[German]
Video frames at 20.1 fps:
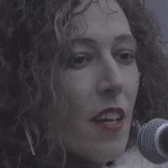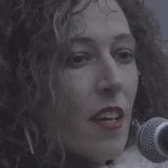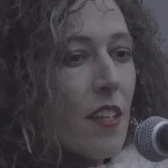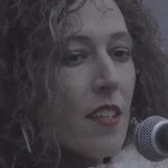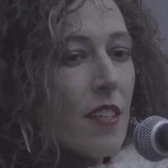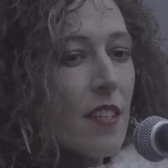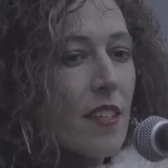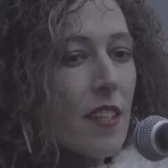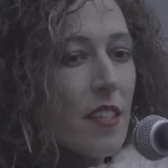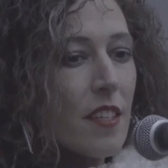
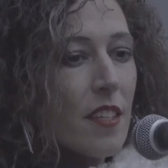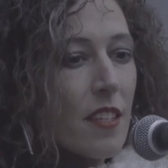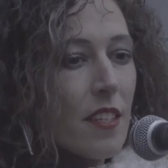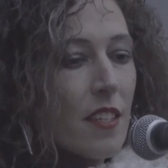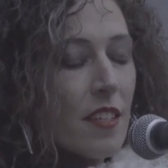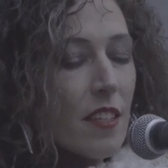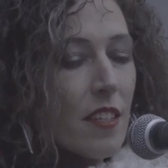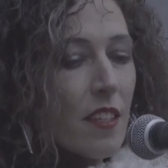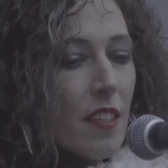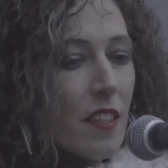sind,
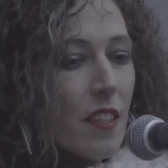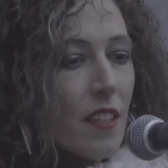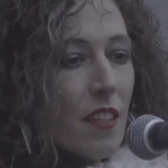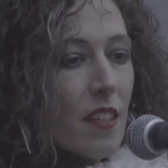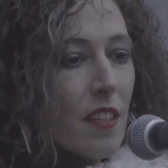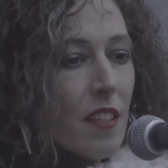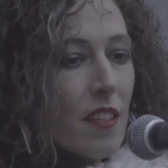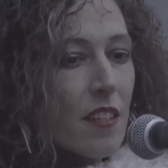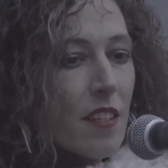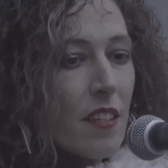
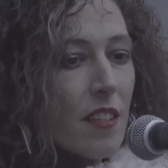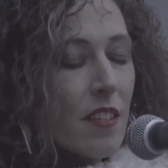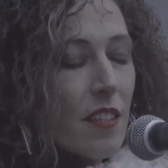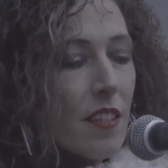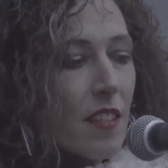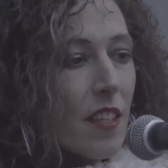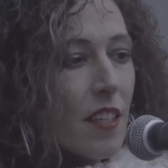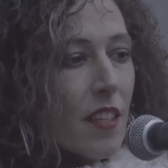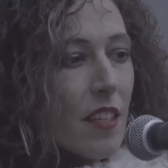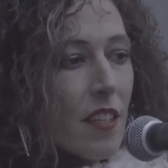
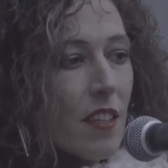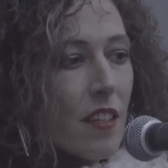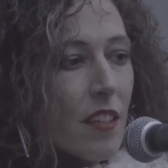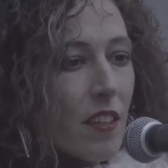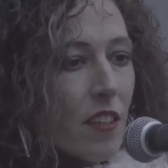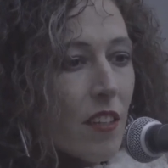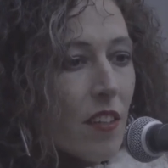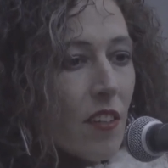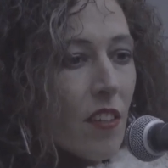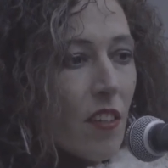sind die,
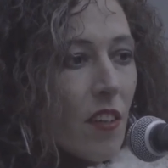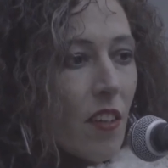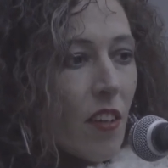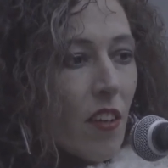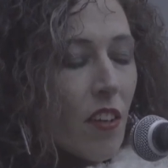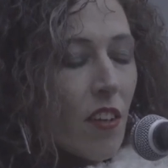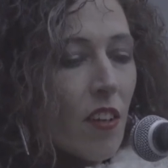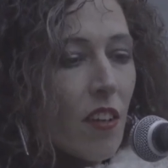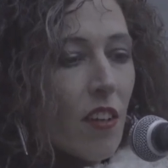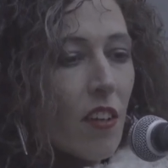
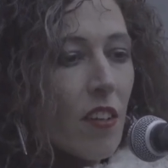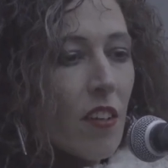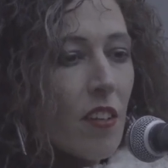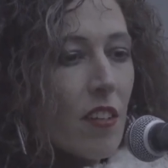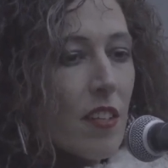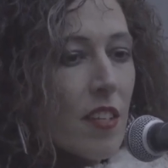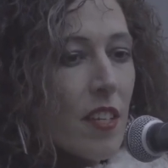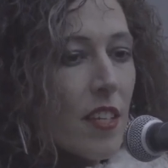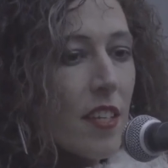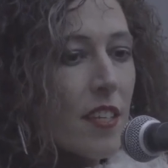
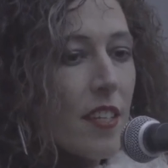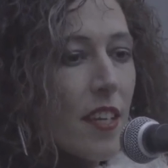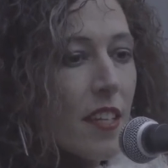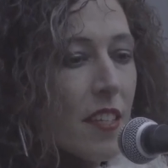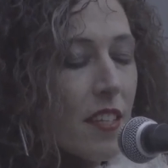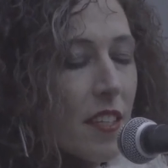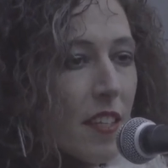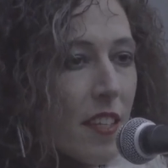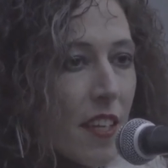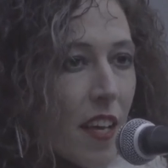die
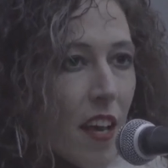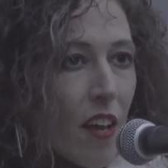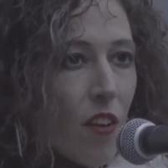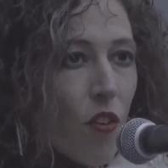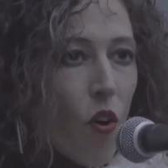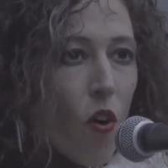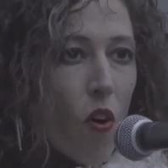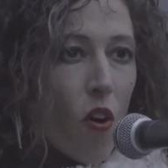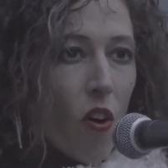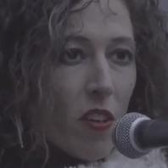identitären
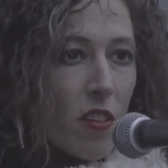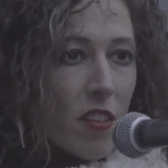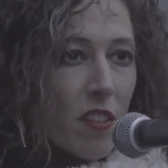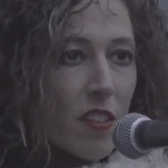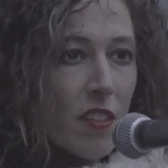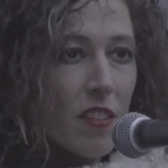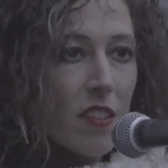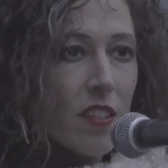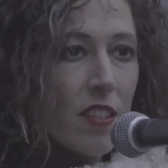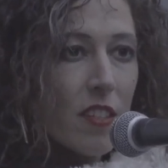
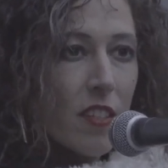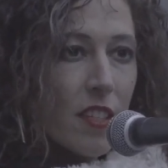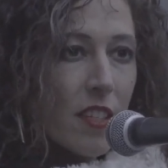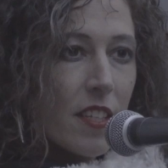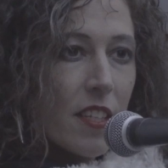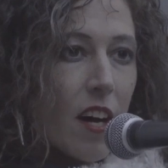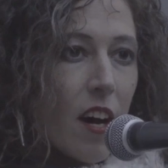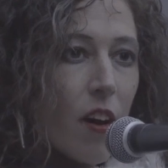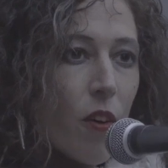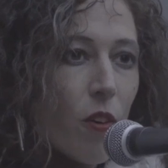Orte, die
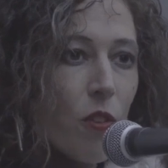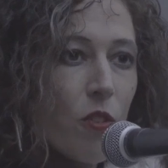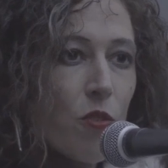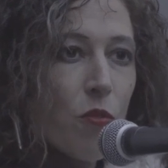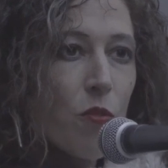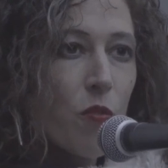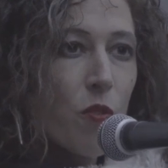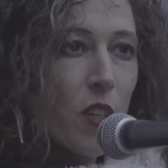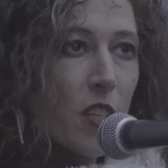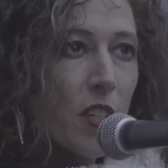da auch
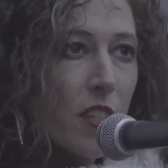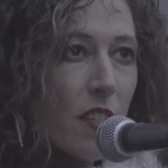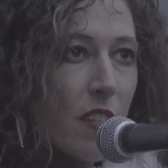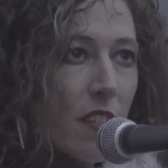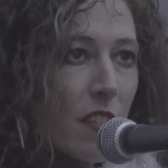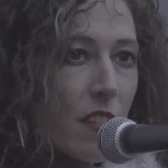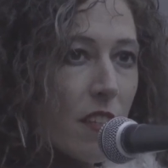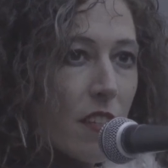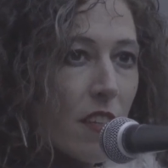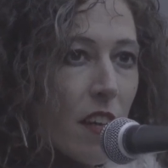zu finden
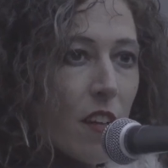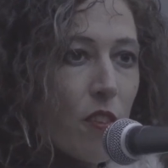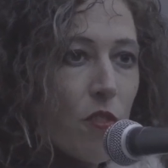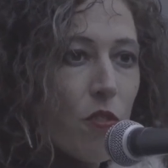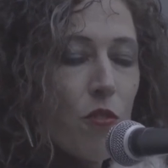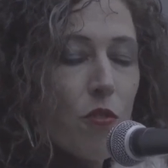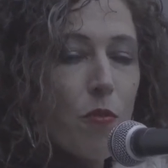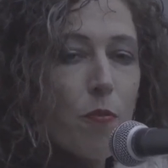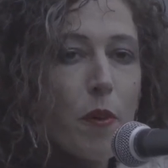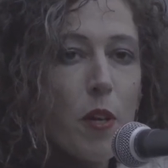sind. Also
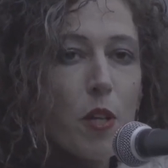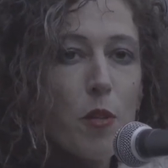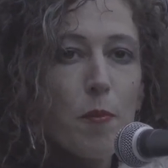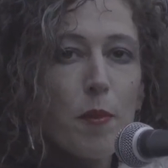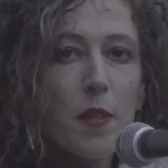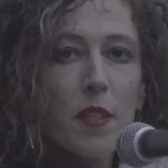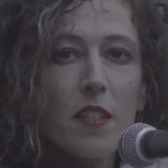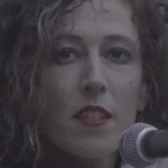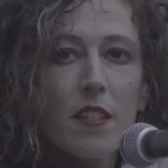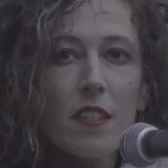zum
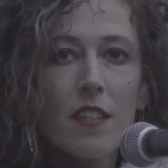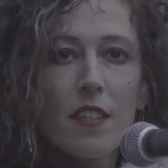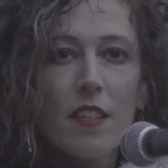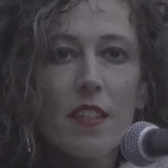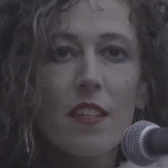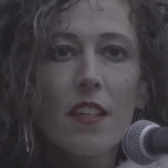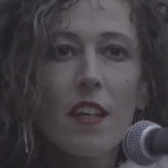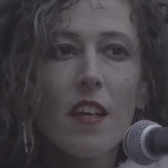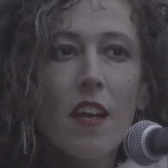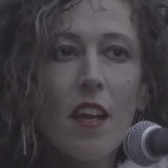Beispiel sind
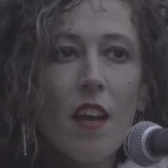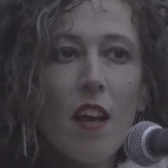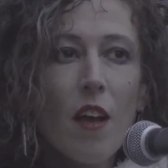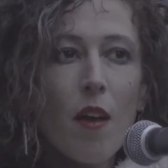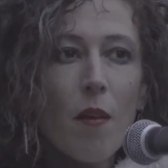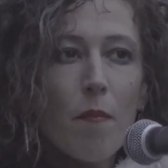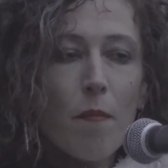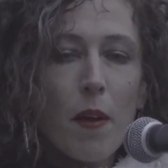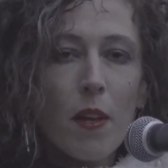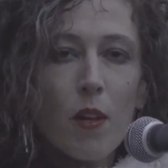die
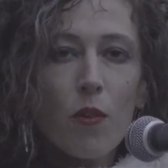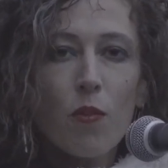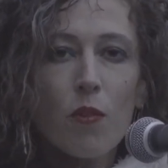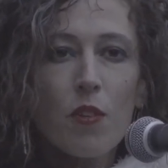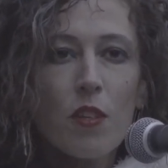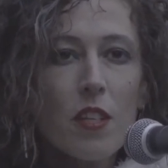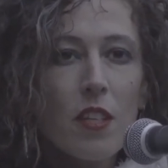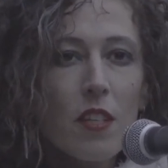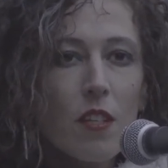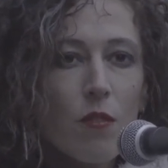
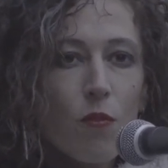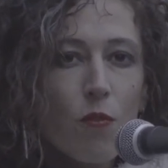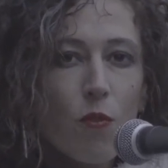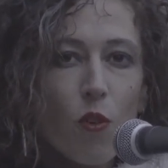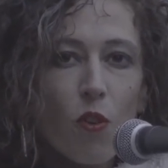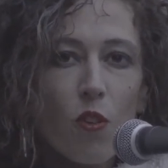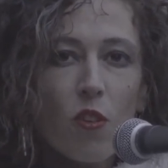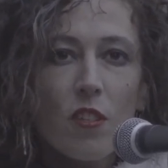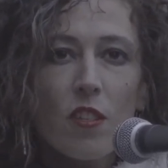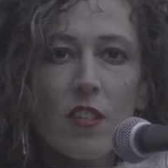Melodien
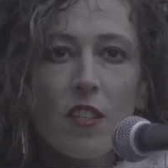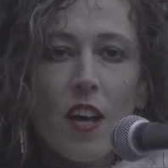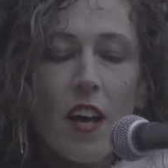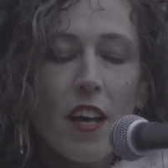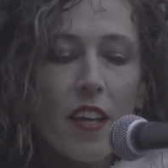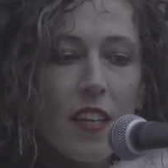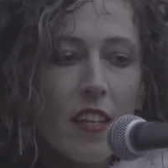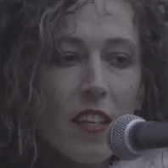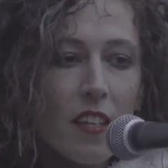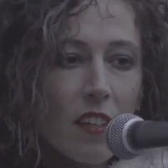von
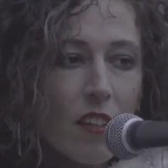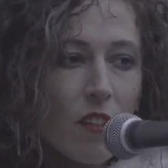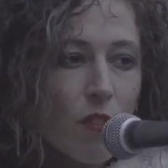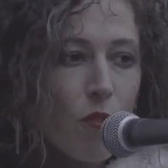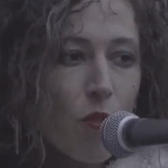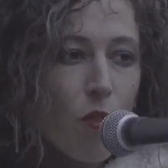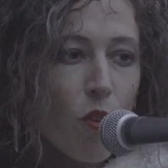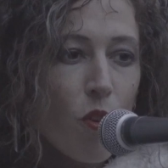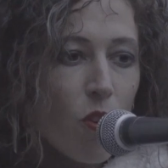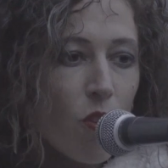Sair,
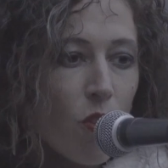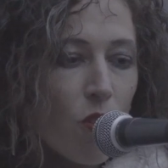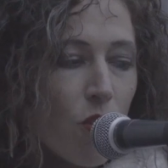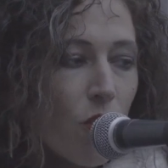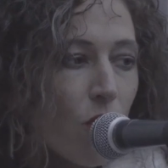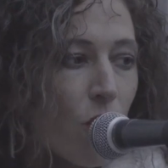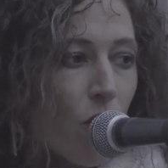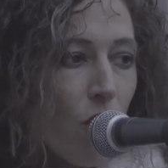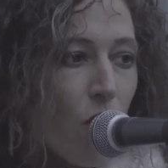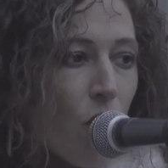
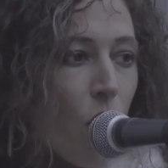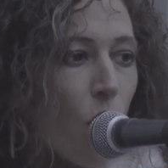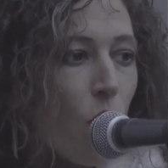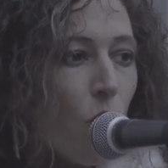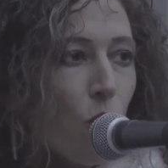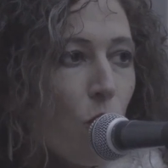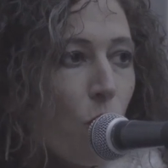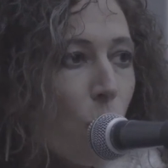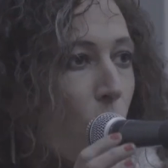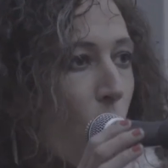von
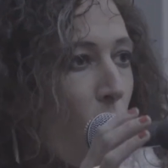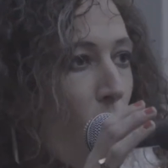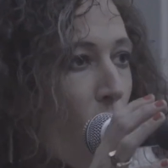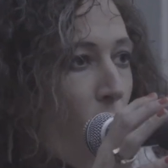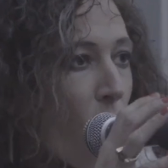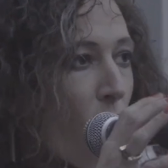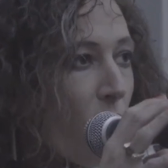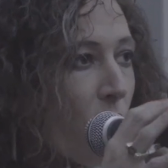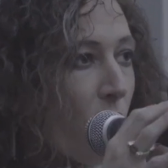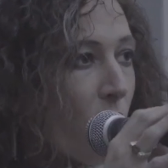New
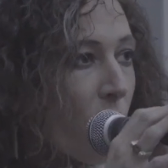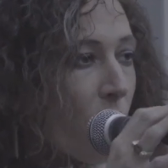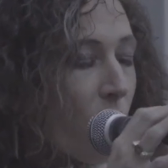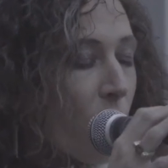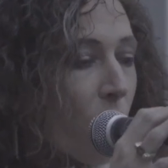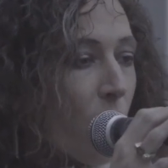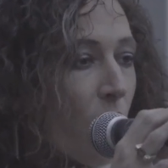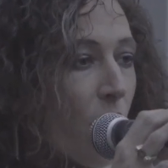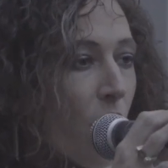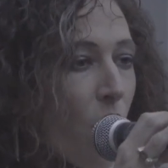York
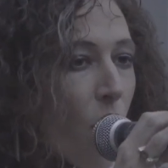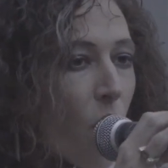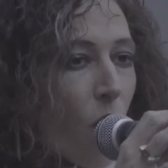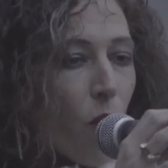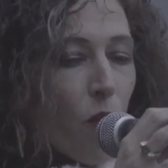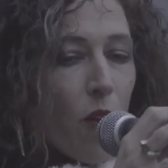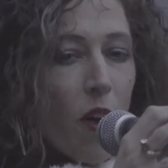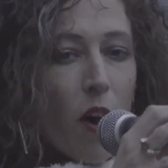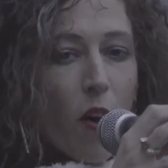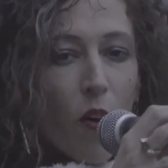
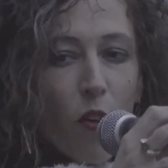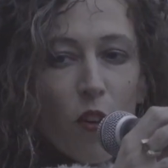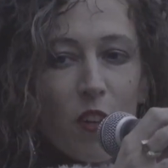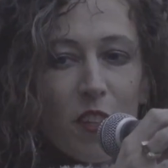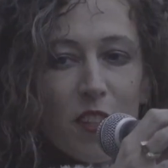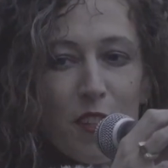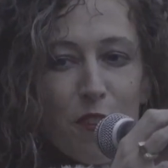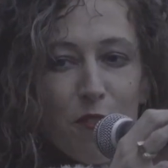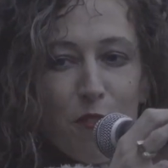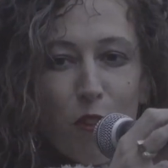oder auch
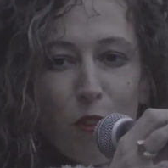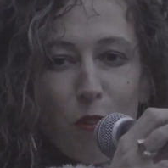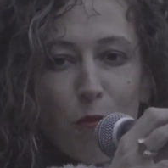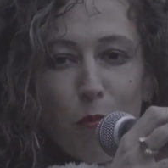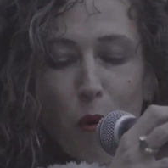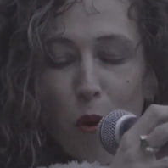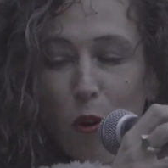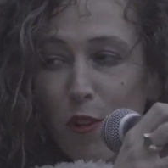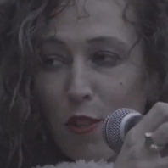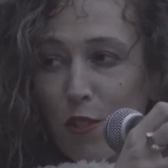die von
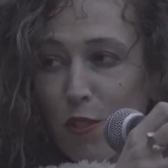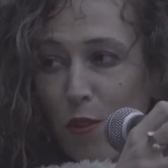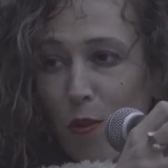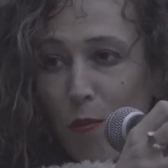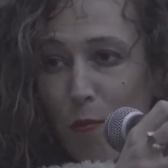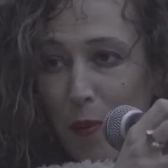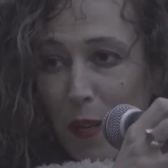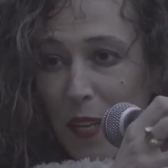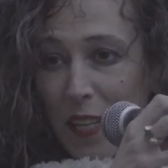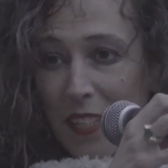Pauls
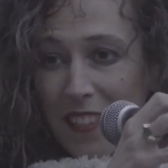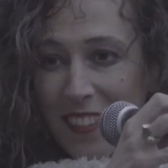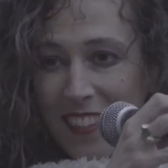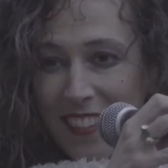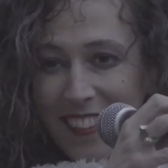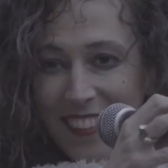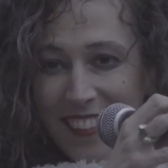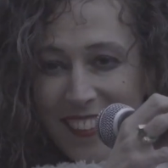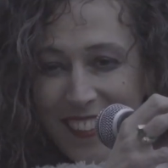Trompete